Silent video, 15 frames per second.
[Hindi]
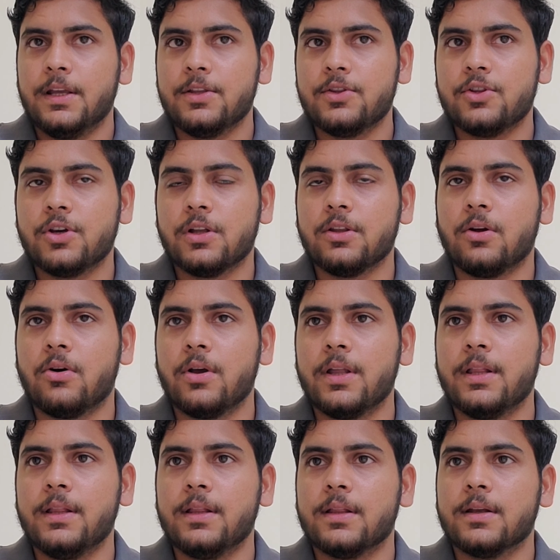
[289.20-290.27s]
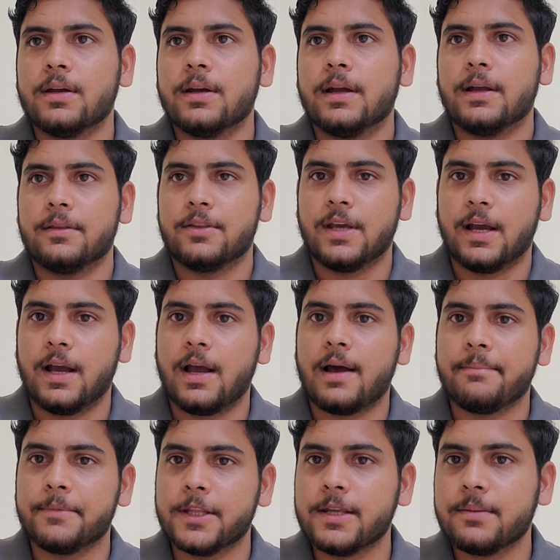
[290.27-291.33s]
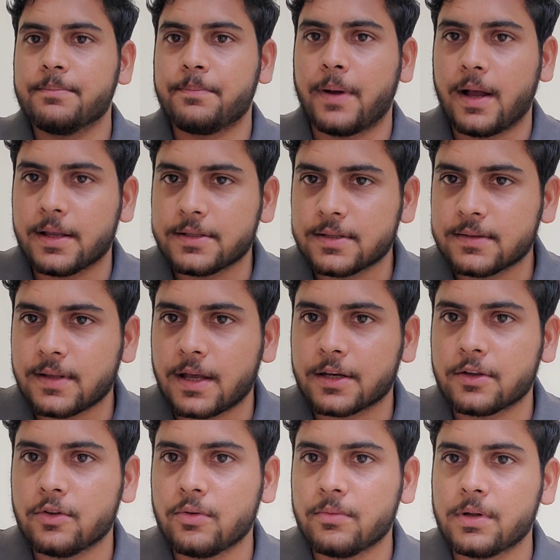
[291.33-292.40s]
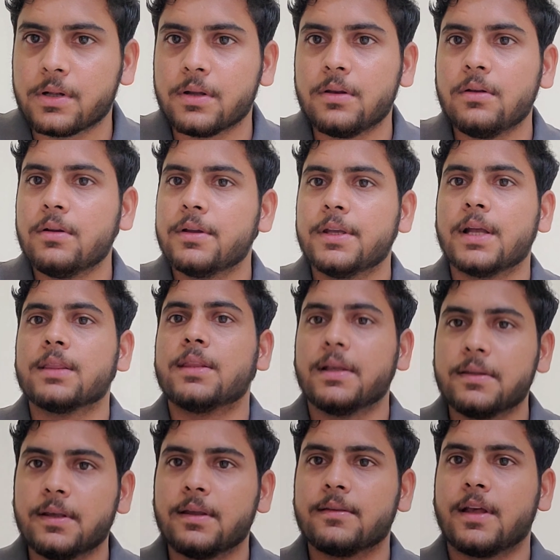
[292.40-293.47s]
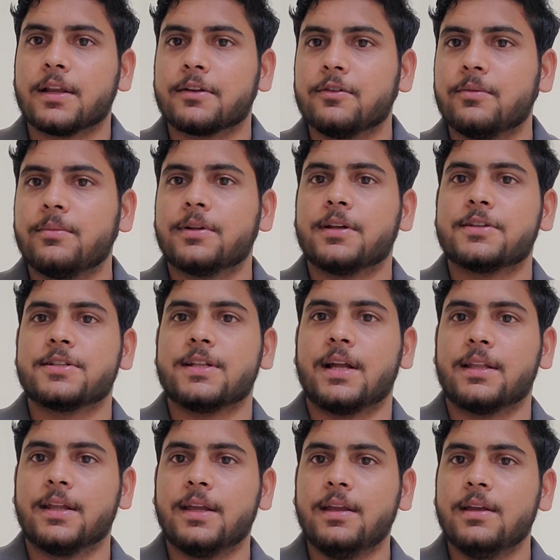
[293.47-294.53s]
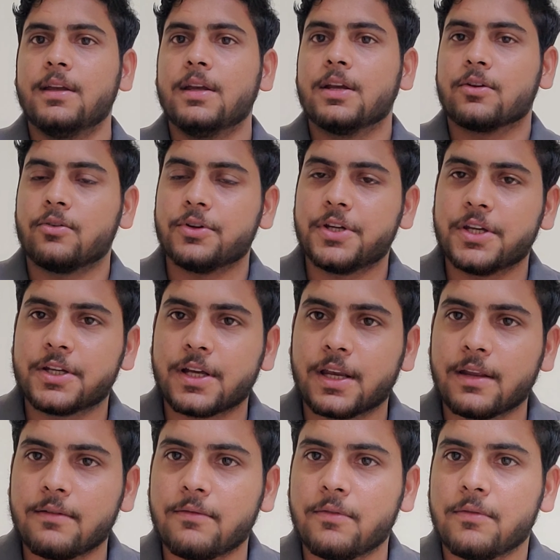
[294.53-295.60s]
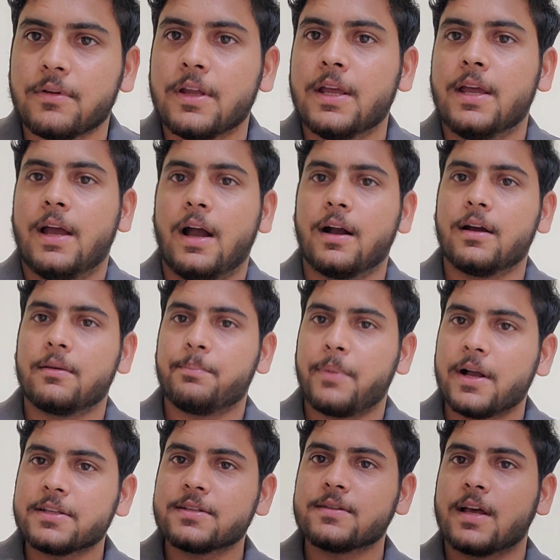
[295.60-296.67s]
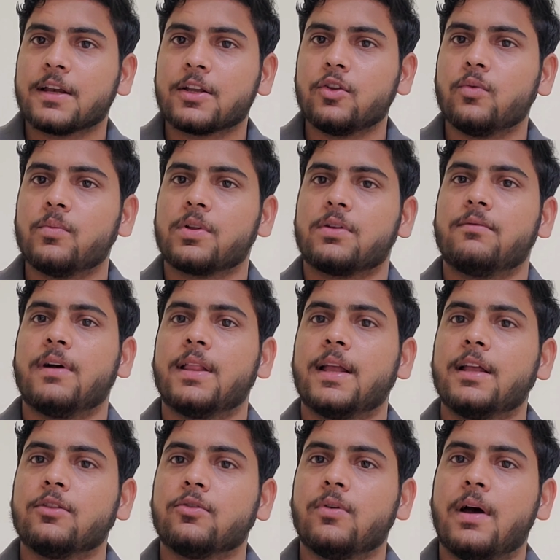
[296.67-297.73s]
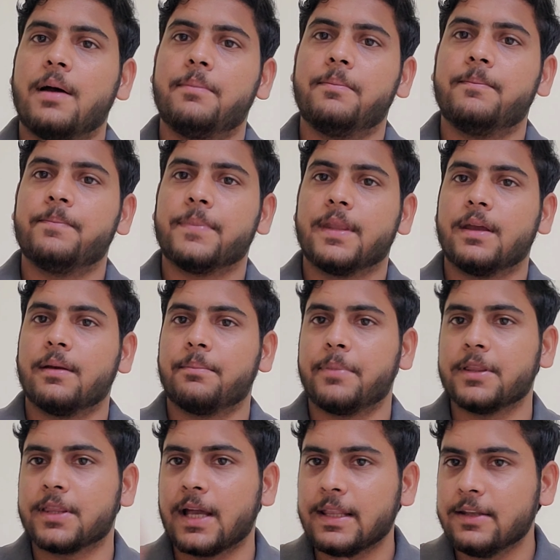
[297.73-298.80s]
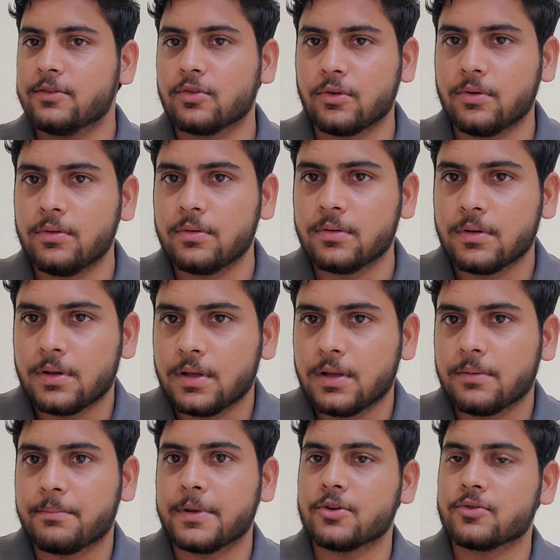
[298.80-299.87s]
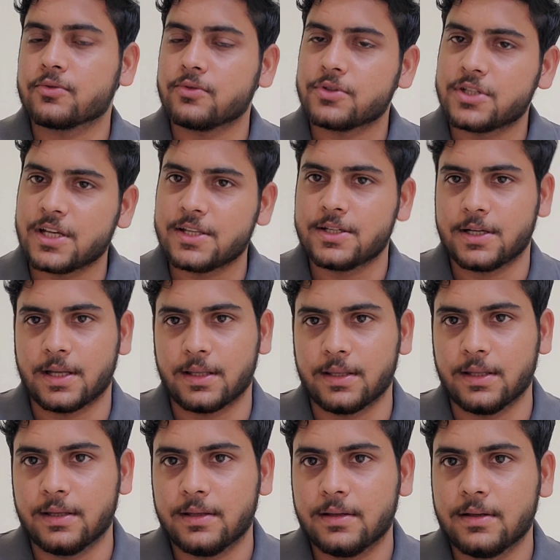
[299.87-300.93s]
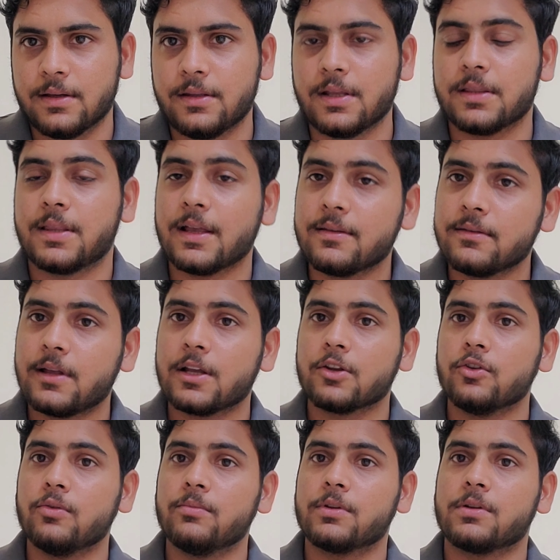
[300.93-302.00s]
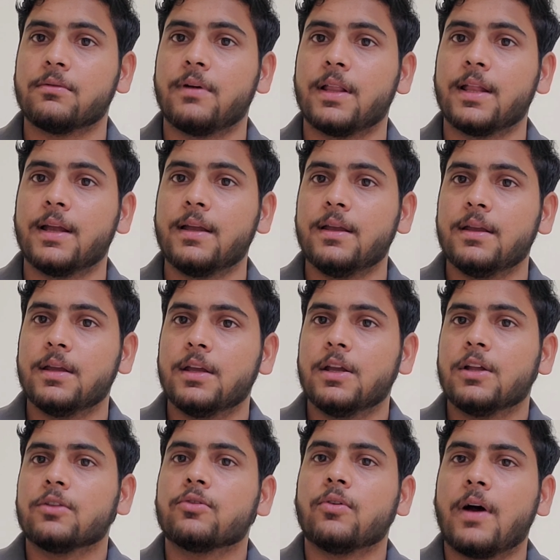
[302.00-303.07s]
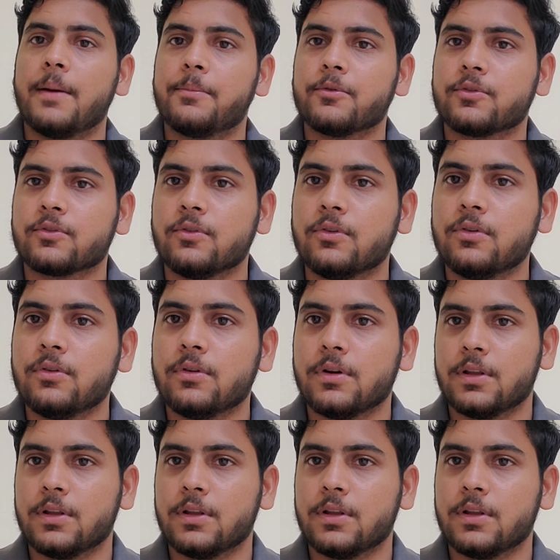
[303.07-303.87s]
इंजन ऑयल जहां आपने पाँच हज़ार किलोमीटर या दस हज़ार किलोमीटर चलाना है कोशिश करें अगर पाँच हज़ार किलोमीटर वाला है तो आप पैंतालीस सौ पे उसको चेंज कर दें या दस हज़ार किलोमीटर वाला है तो आप उसको